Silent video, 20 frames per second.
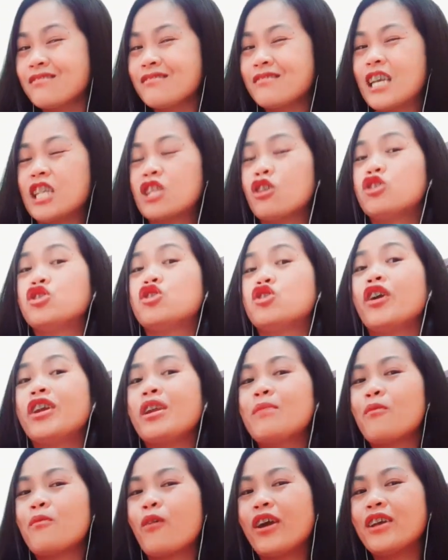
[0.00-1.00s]
Gito,
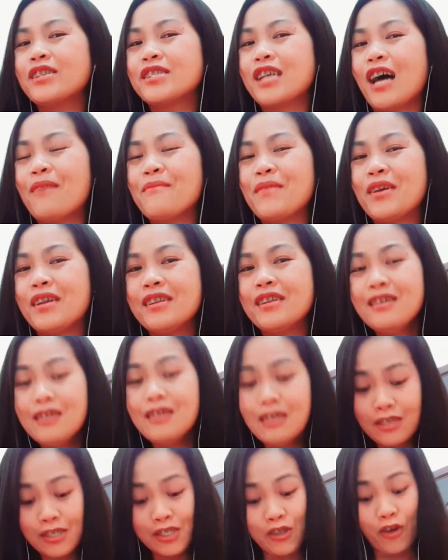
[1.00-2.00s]
join na po kayo sa amin.
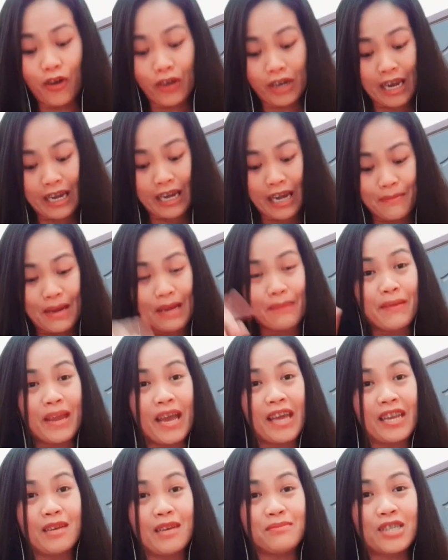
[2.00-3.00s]
Sorry naman
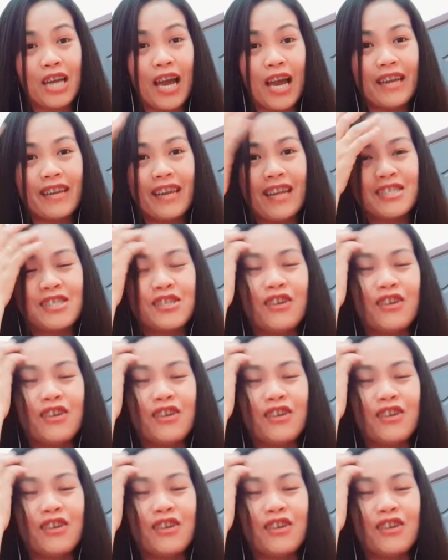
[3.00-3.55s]
BNM channel,